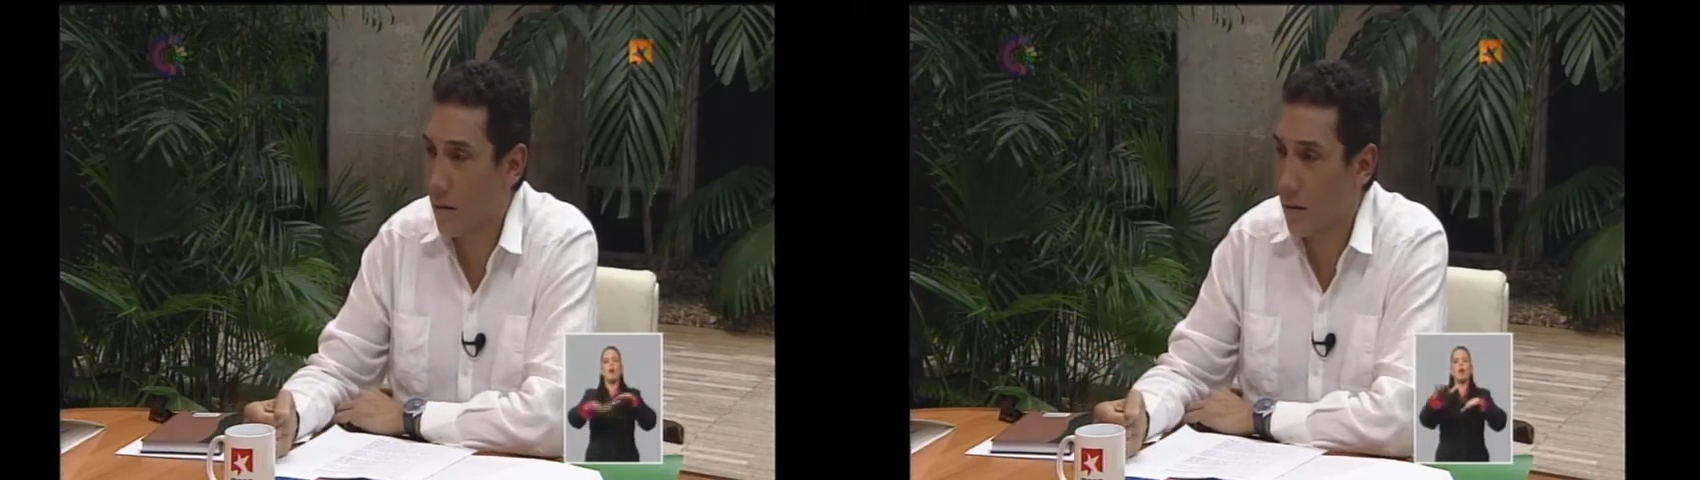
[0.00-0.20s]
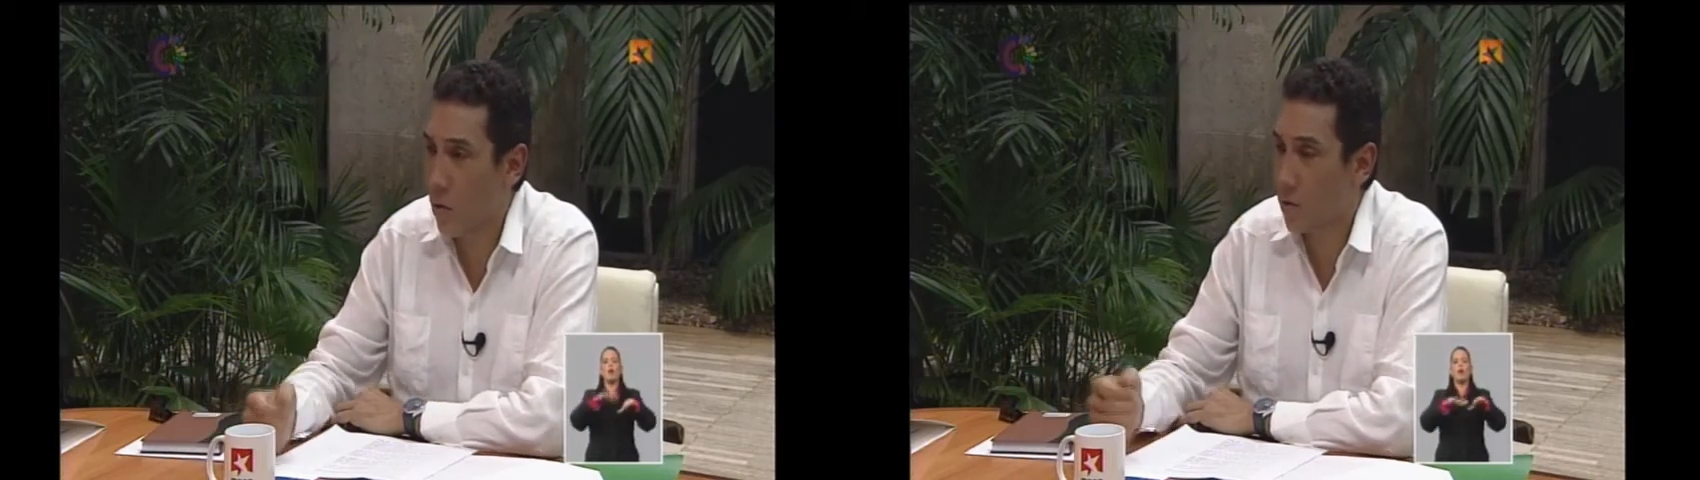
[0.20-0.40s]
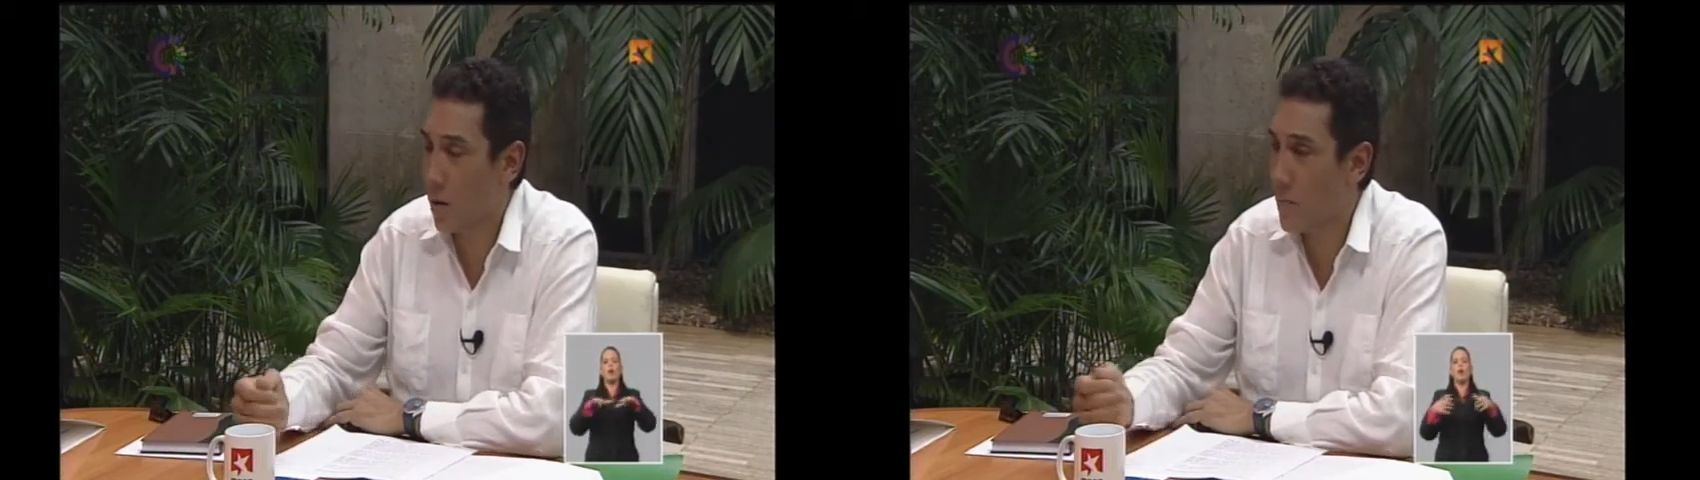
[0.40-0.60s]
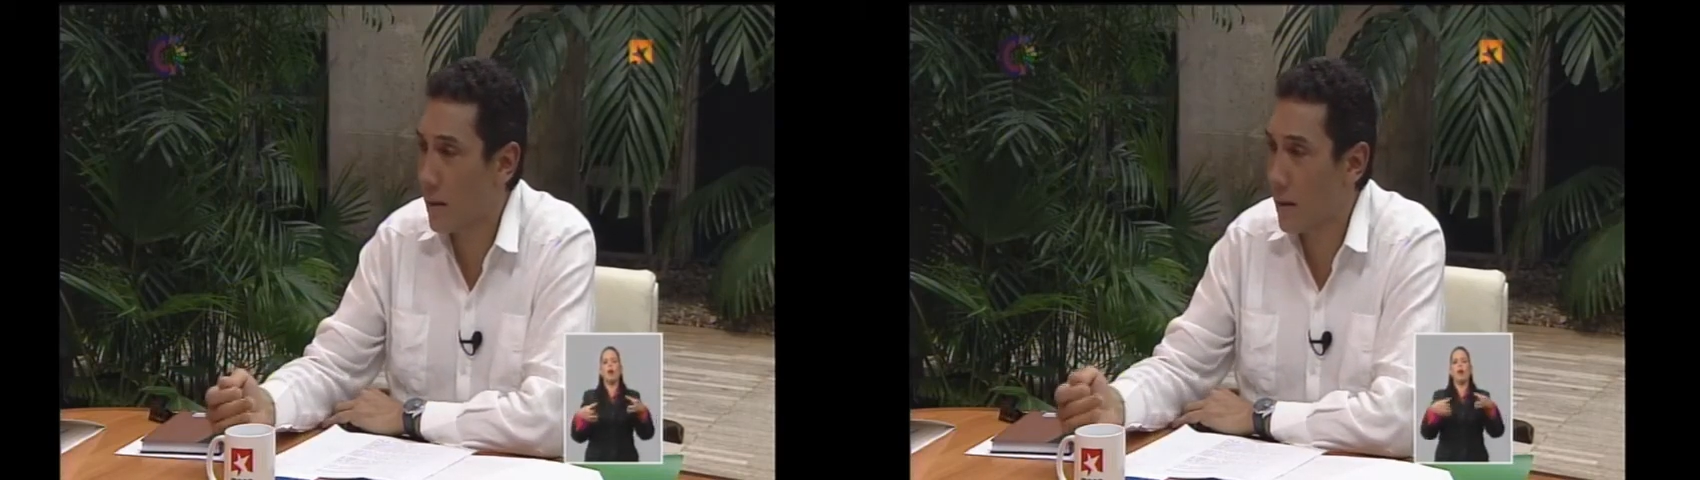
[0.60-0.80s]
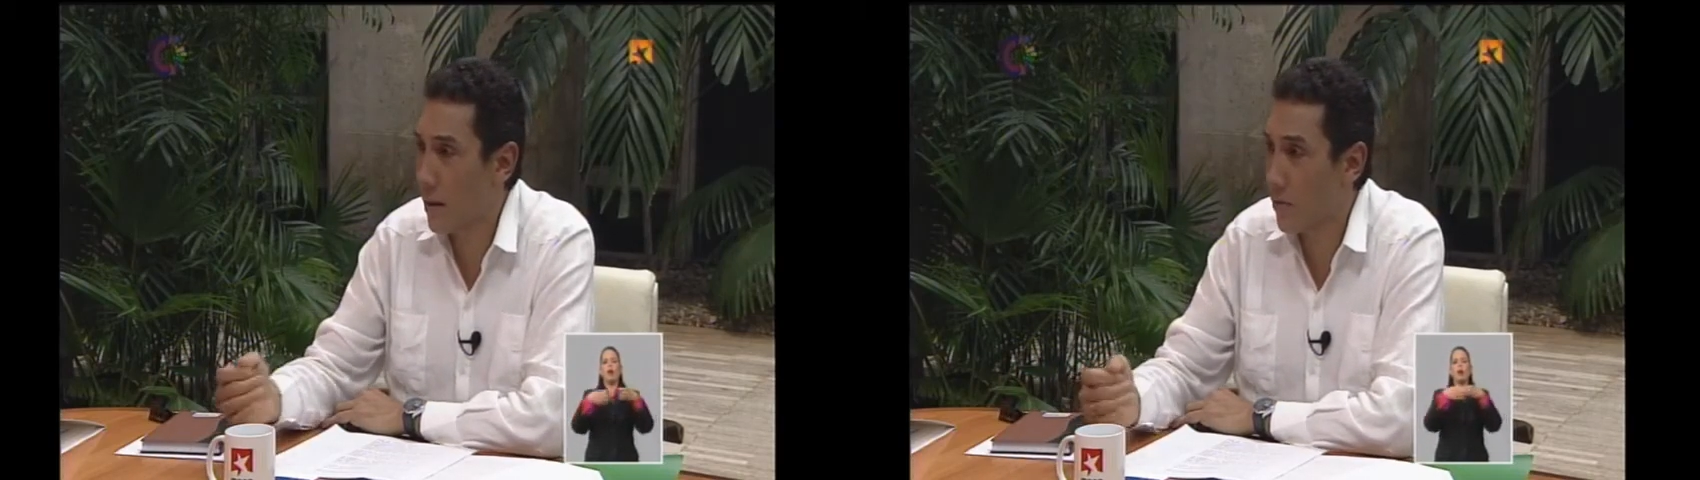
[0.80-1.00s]
no
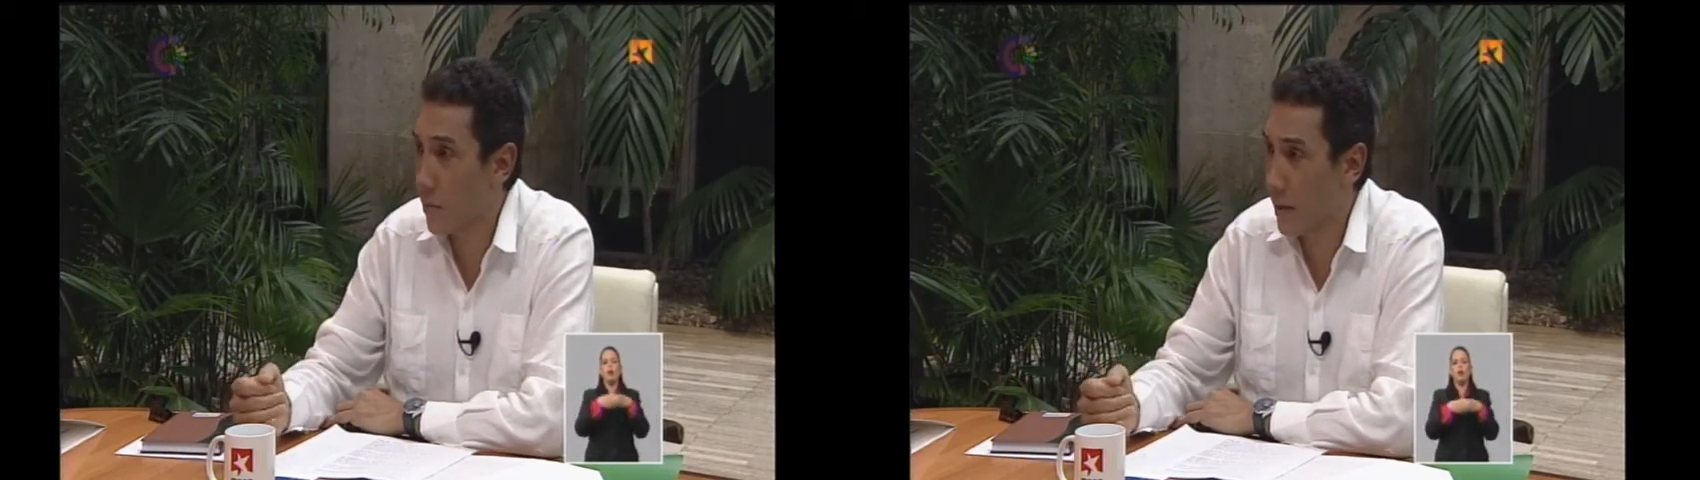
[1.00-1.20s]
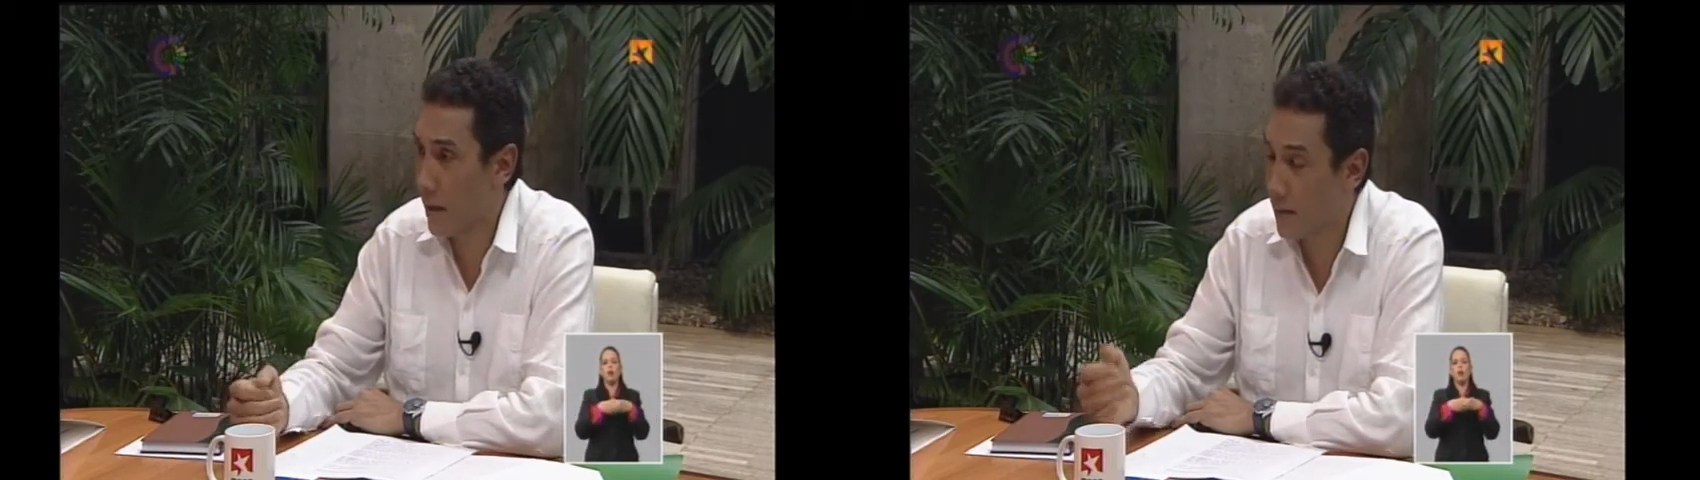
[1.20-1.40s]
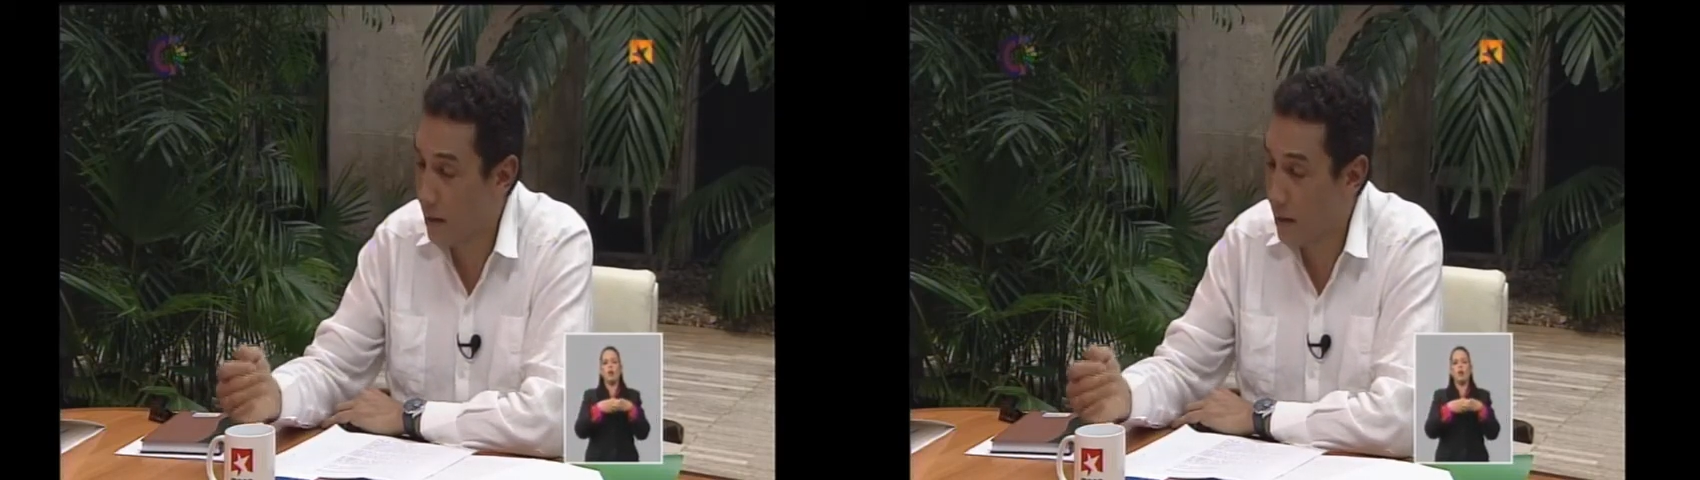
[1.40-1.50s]
transmitir la enfermedad.